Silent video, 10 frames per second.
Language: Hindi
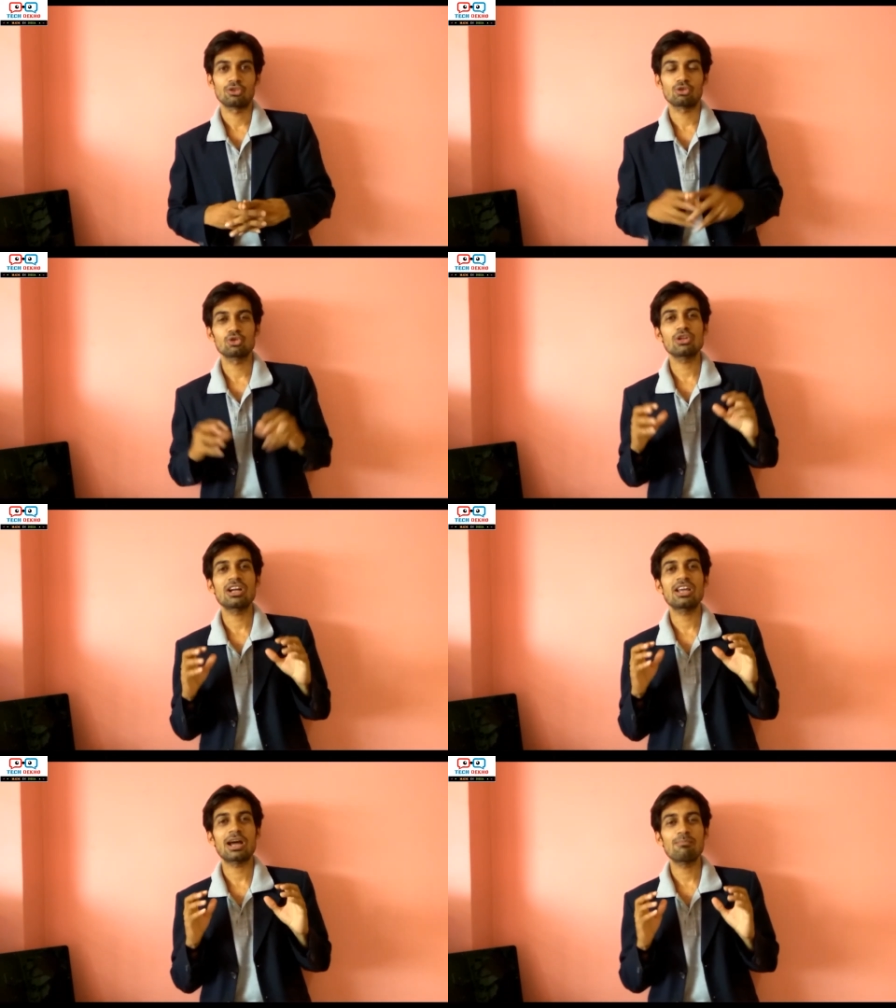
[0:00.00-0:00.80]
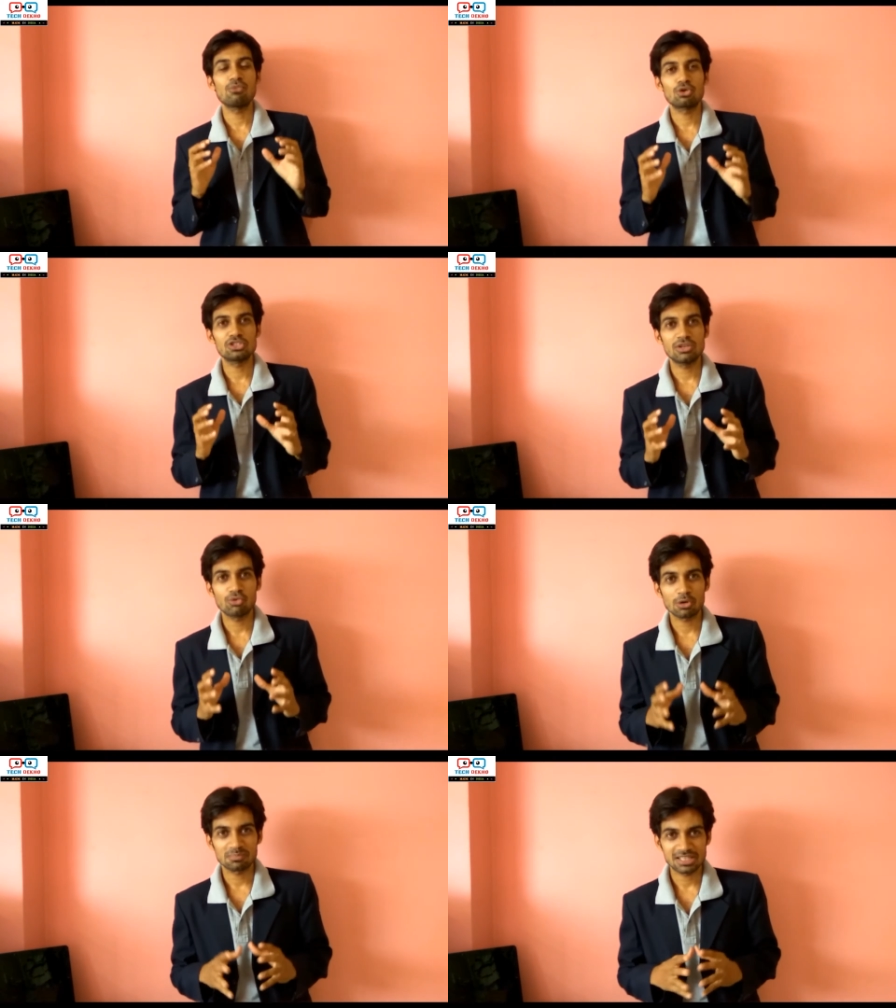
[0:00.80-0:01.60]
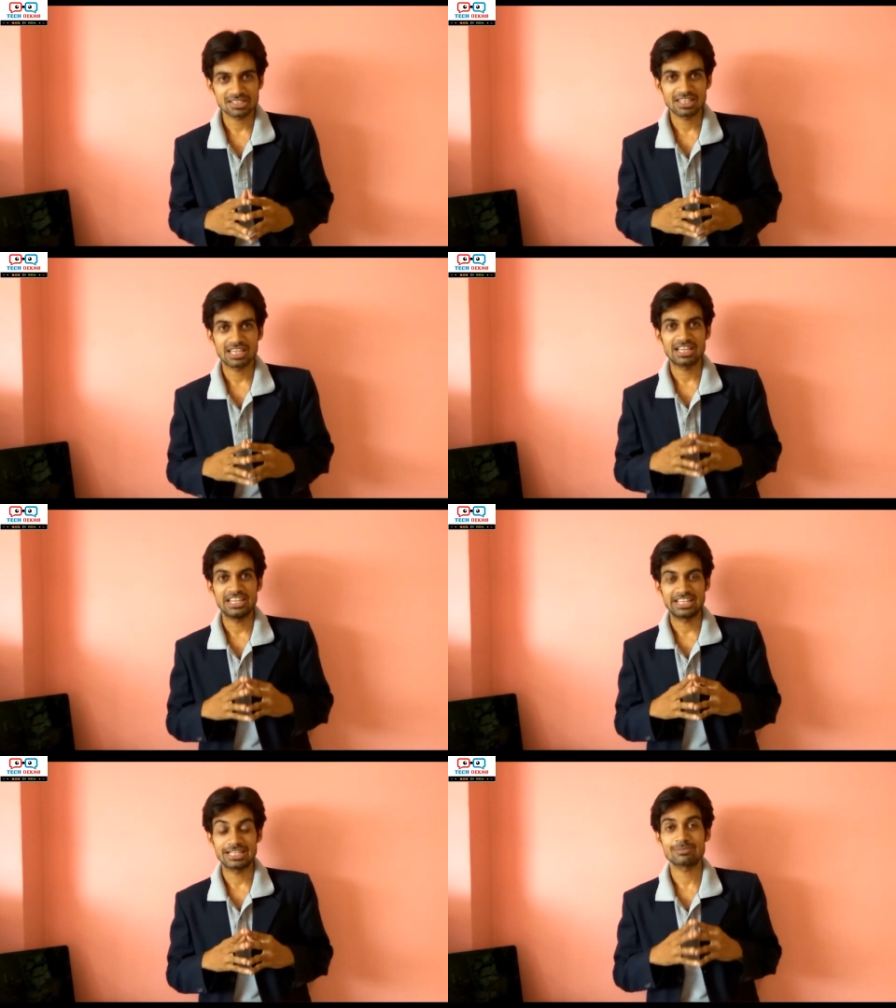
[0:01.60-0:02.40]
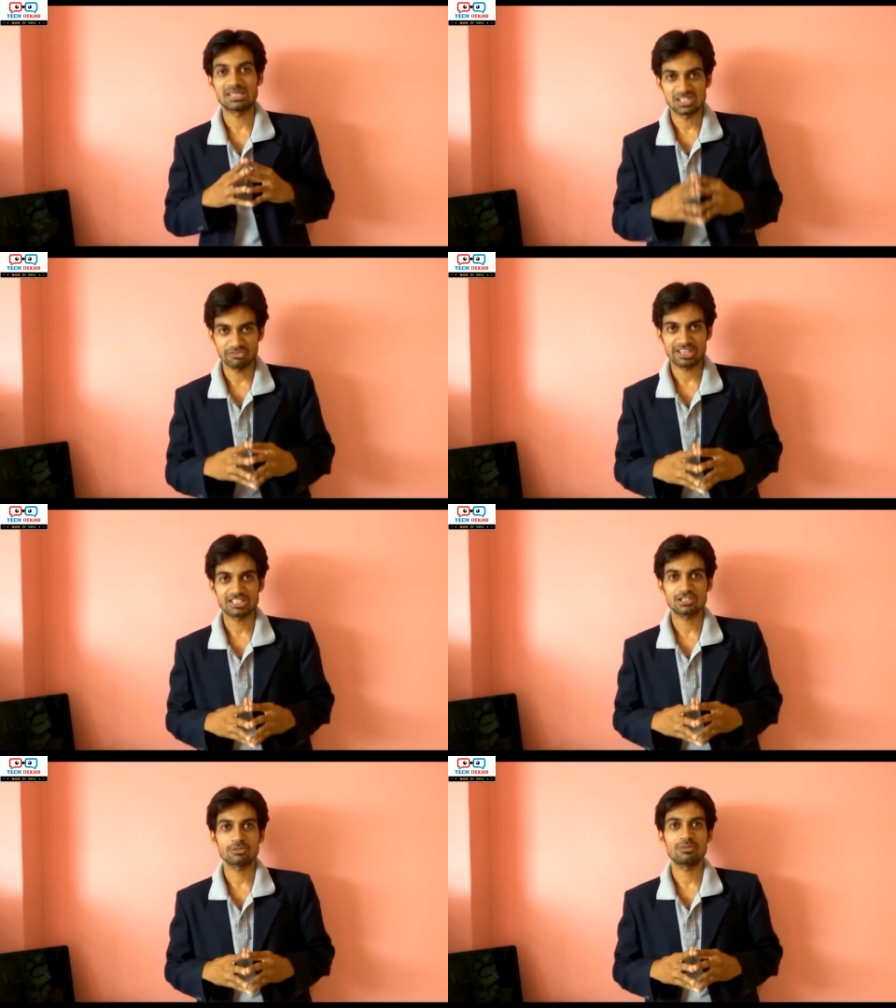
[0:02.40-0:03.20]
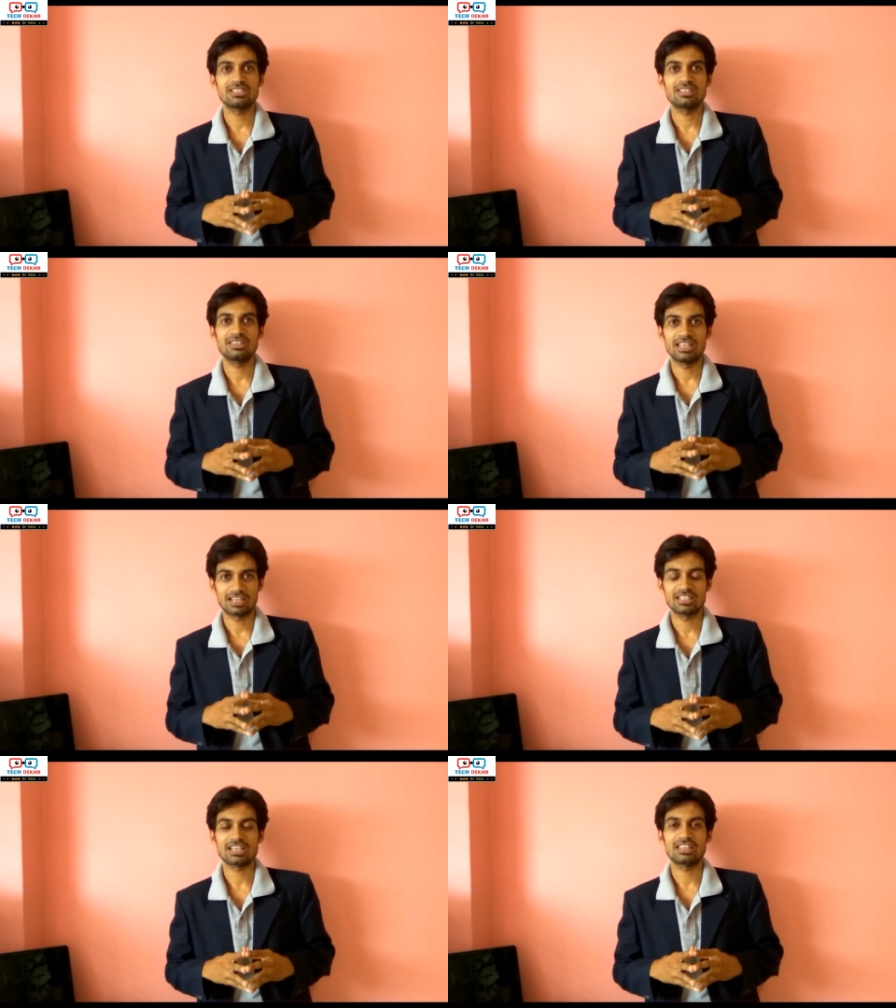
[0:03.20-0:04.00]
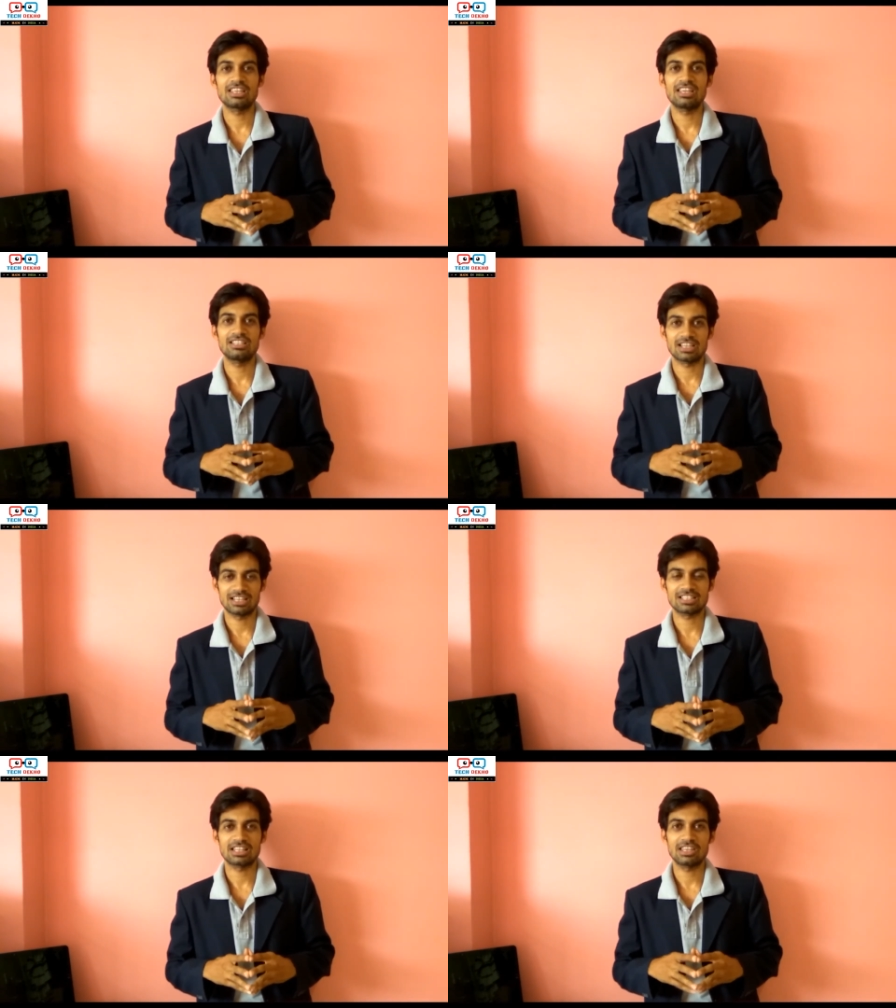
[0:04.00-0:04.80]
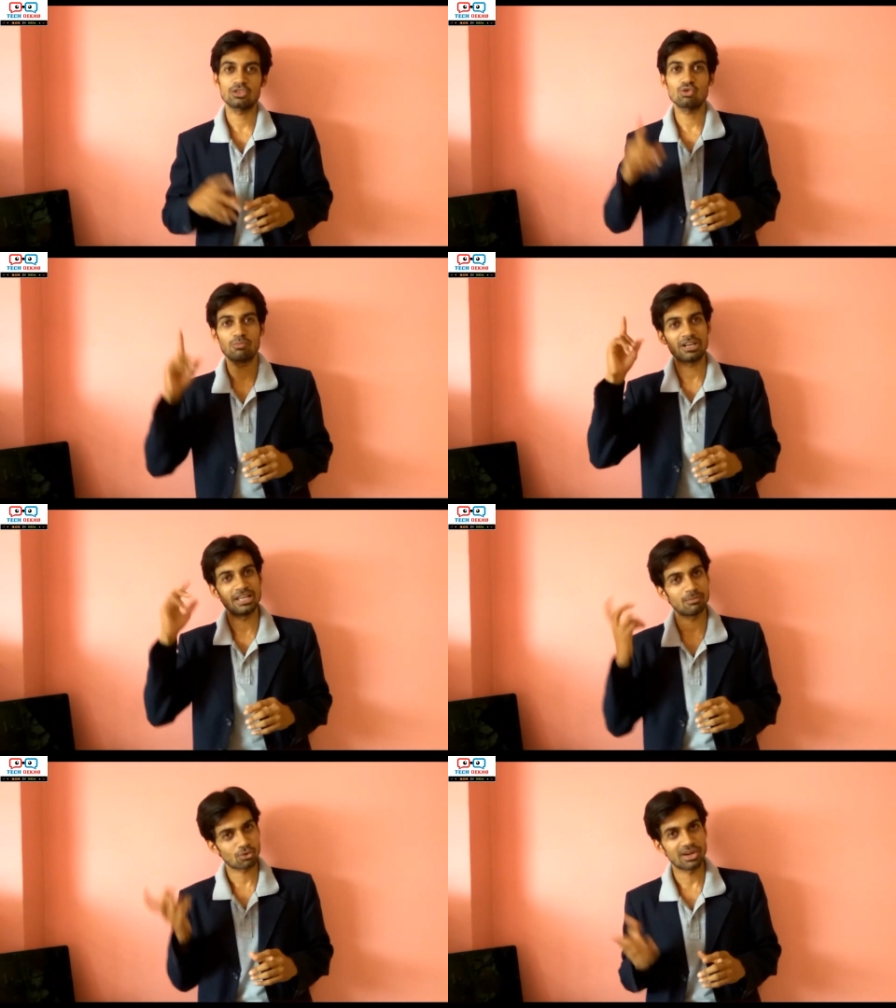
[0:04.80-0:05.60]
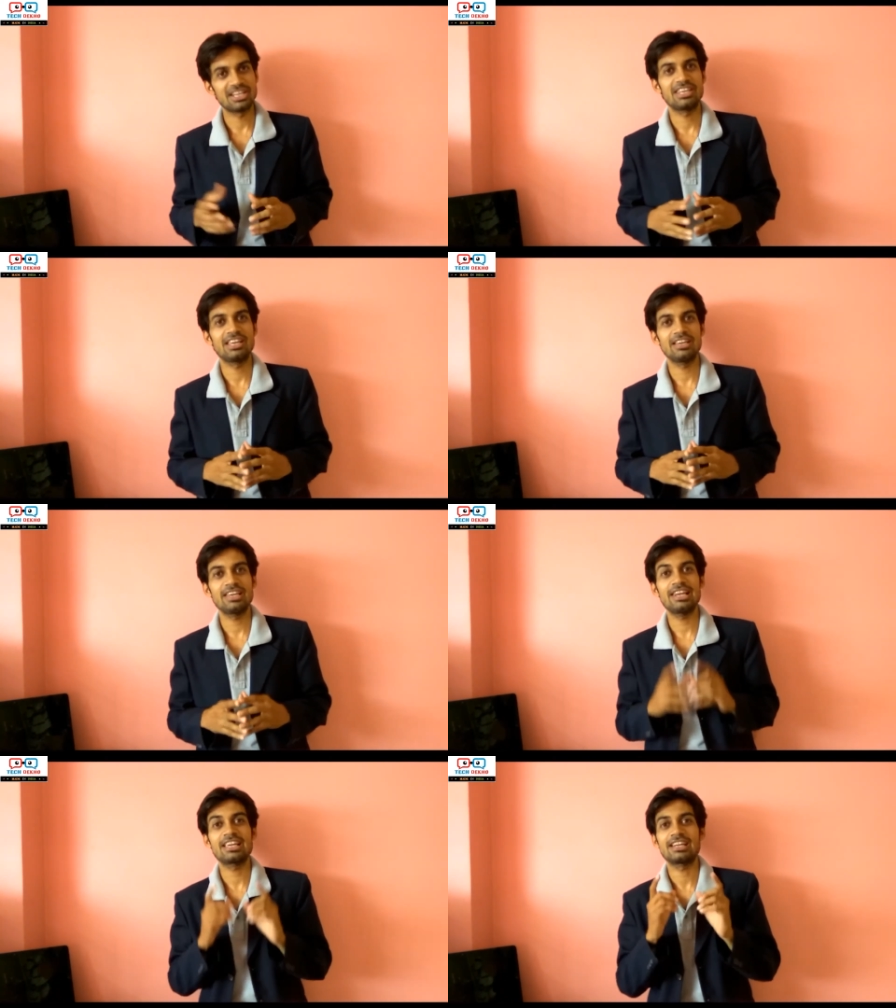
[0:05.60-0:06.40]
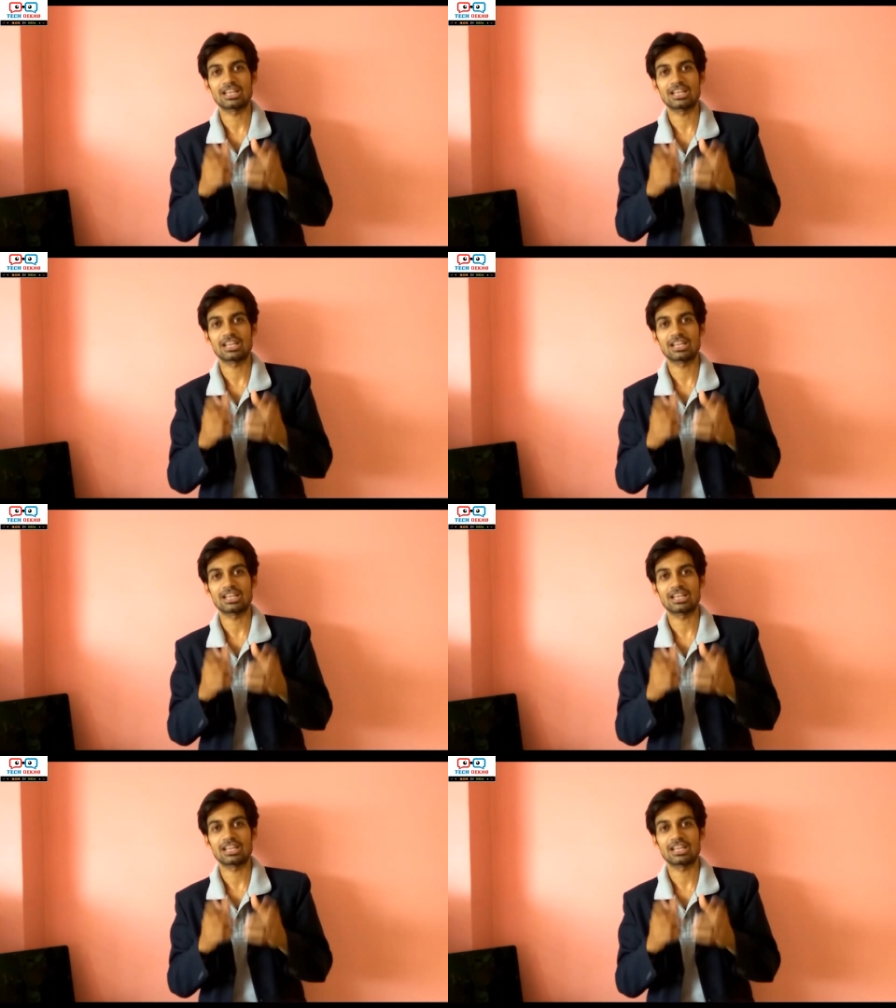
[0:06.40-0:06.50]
तो दोस्तों अगर आप मोटो जी फोर प्लस के डिटेल स्पेसिफिकेशन पे देखना चाहते हैं जाना चाहते हैं तो ऊपर लिंक प्रोवाइड की गई है लेकिन